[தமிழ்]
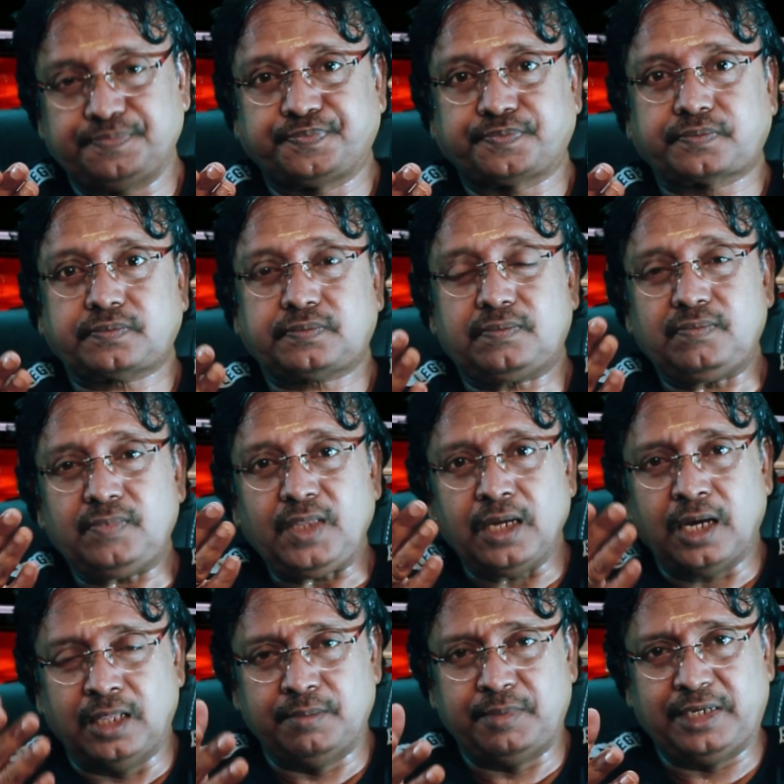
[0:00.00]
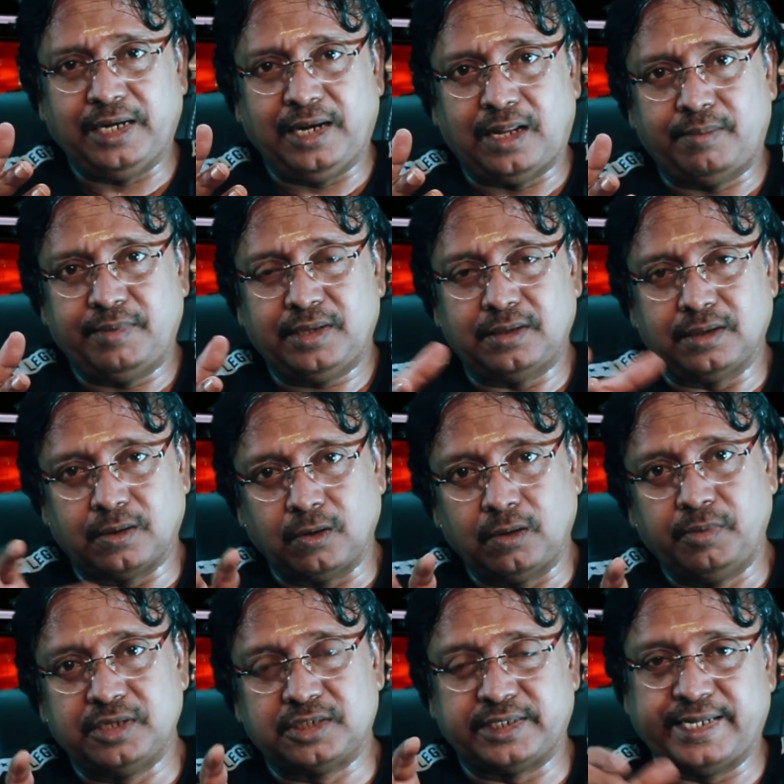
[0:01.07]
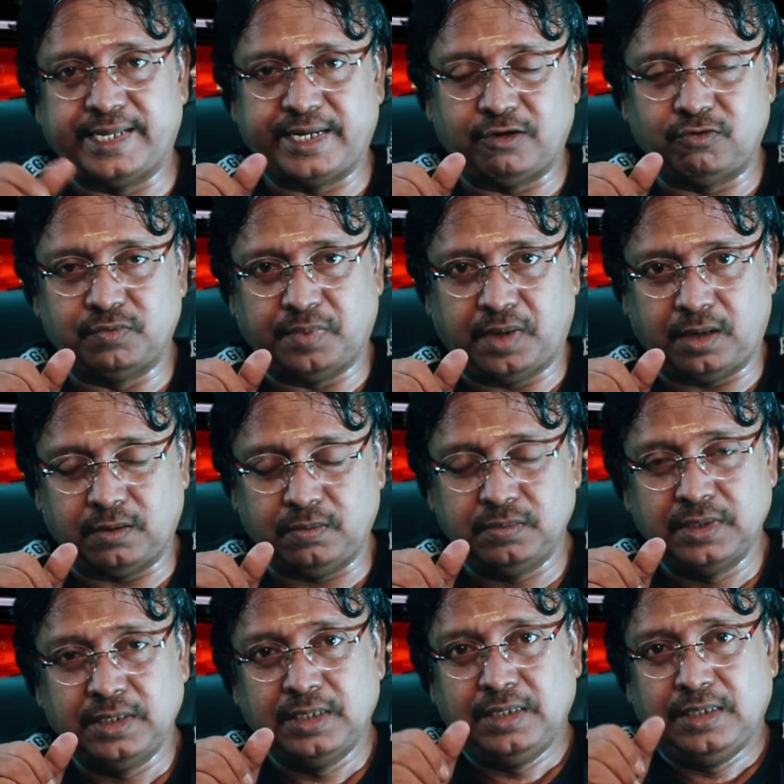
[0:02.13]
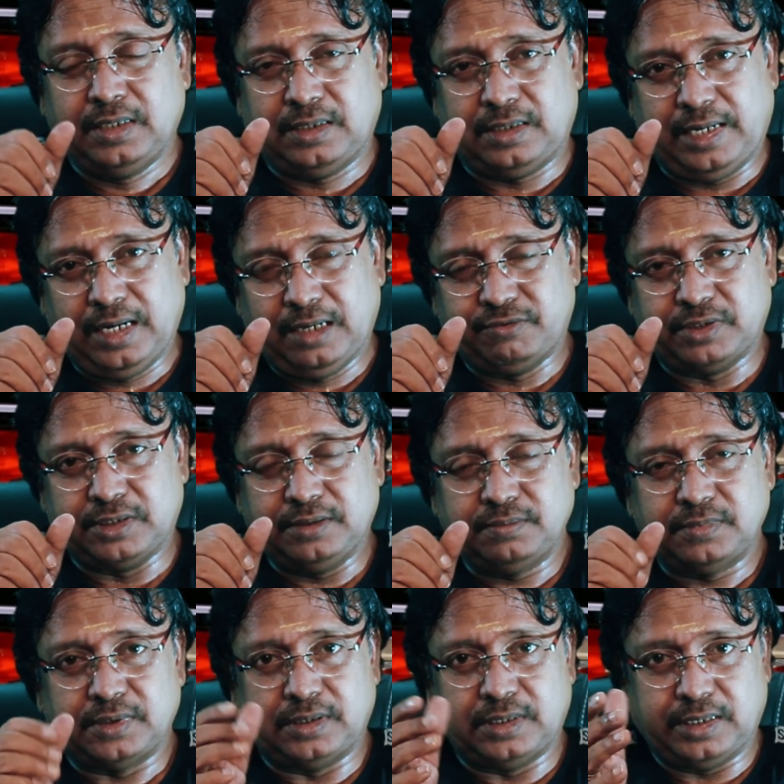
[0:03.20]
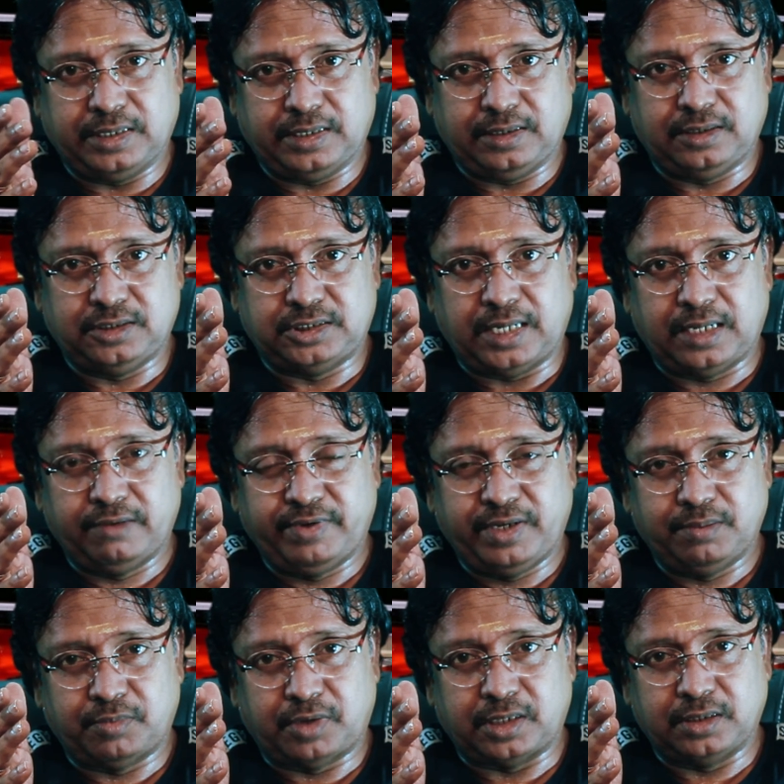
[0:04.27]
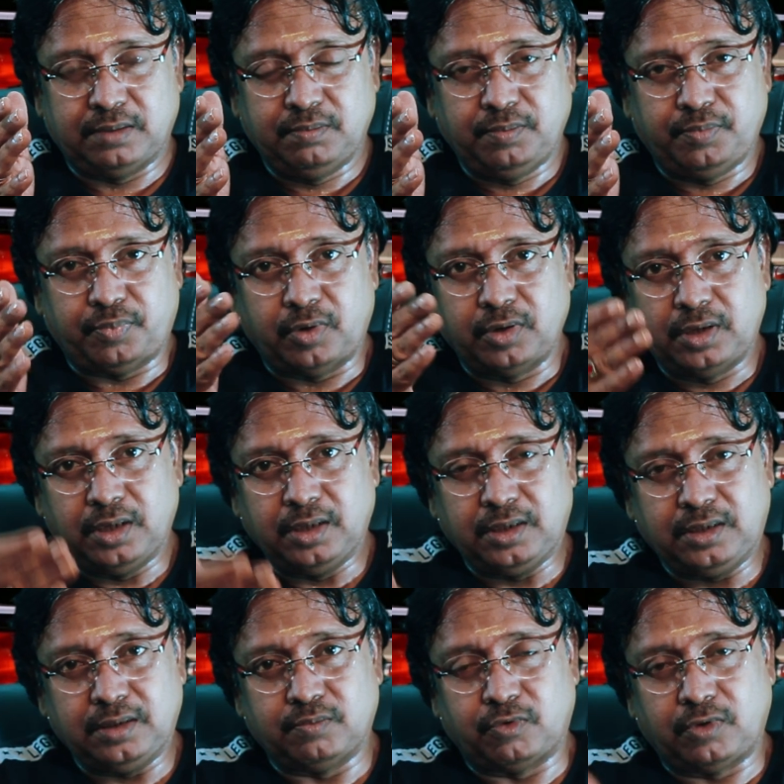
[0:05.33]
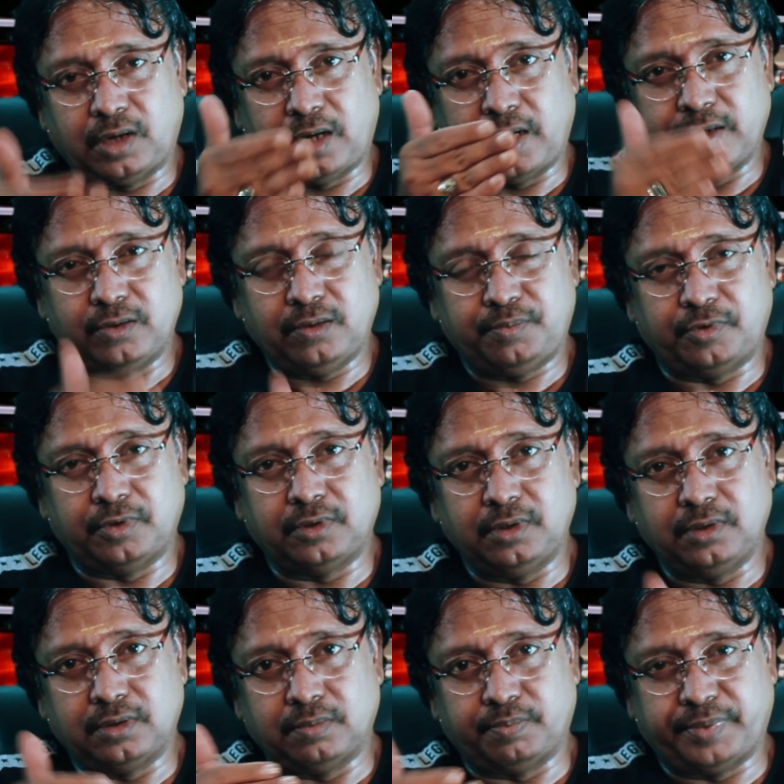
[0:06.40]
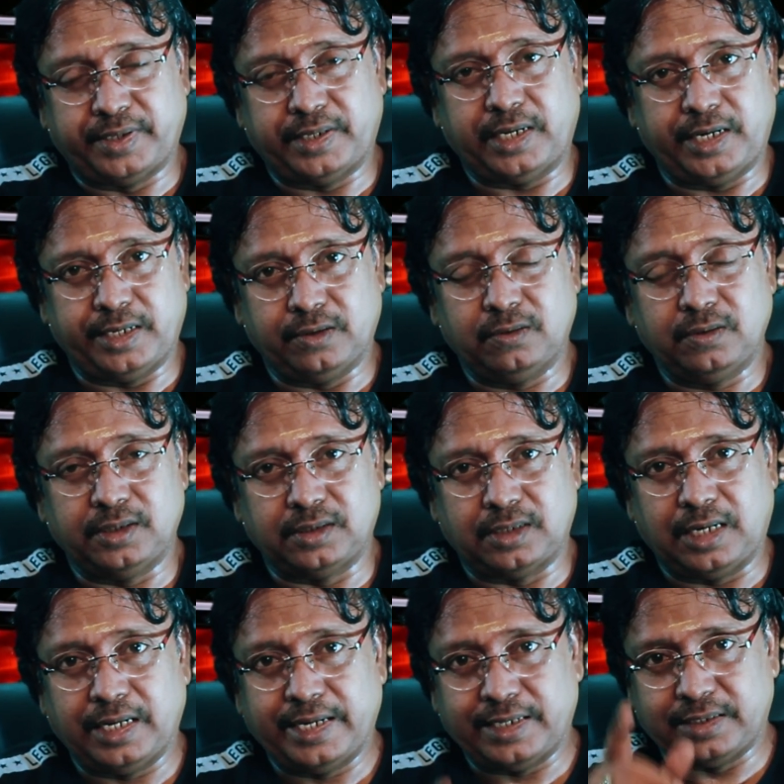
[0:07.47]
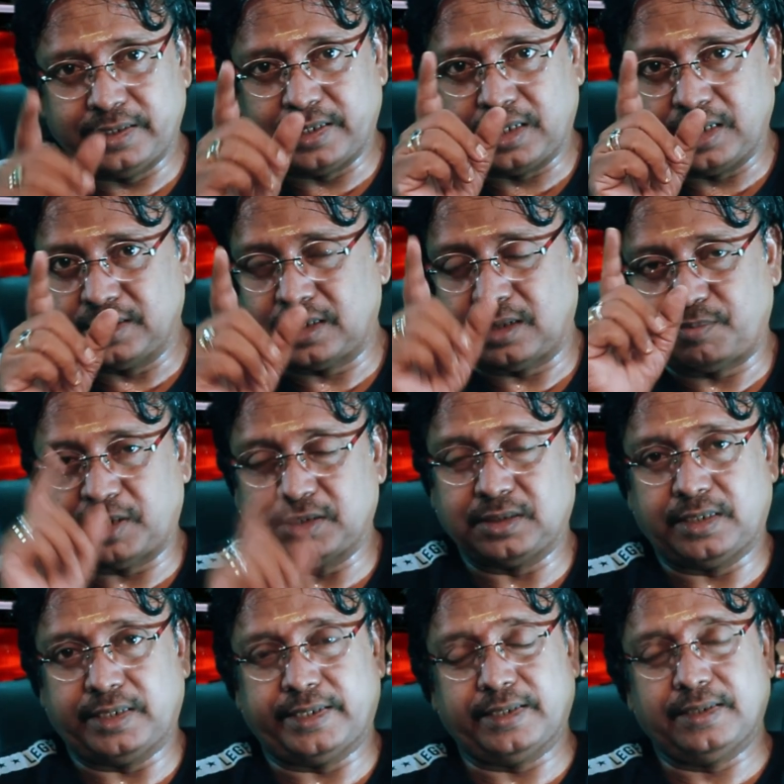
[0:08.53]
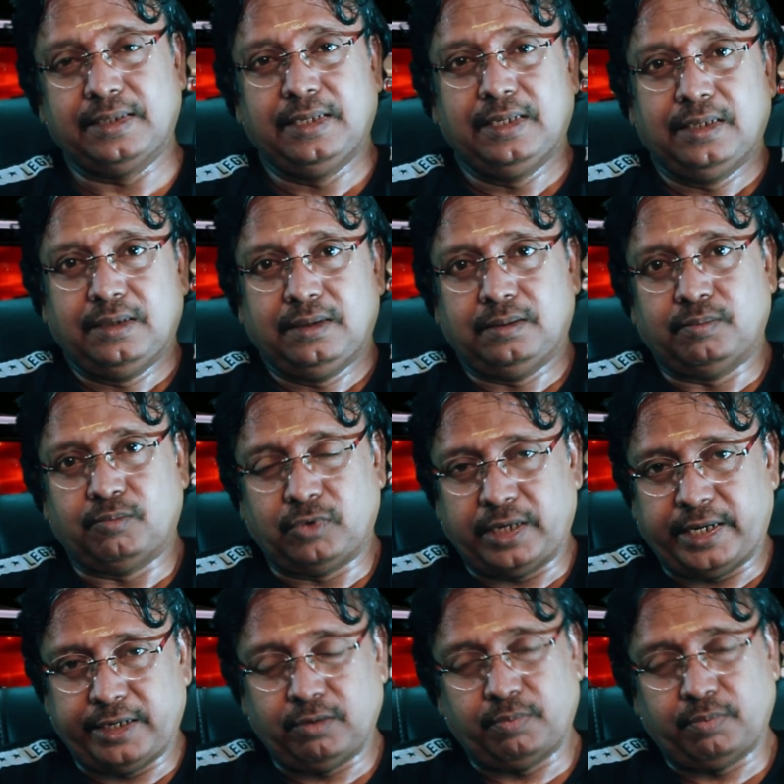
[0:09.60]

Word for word: அது மட்டும் இல்லாமல் அந்த குளோபல் சினரியாவும் மாறும் ரெண்டாவது இந்த ஜனவரி மாதம் பொங்கலுக்கு முன்னாடியோ பொங்கலுக்கு பின்னாடியோ இது ரெண்டாயிரத்தி எட்டில் நான் பார்த்துட்ருக்கேன் முன்னாடியோ பின்னாடியோ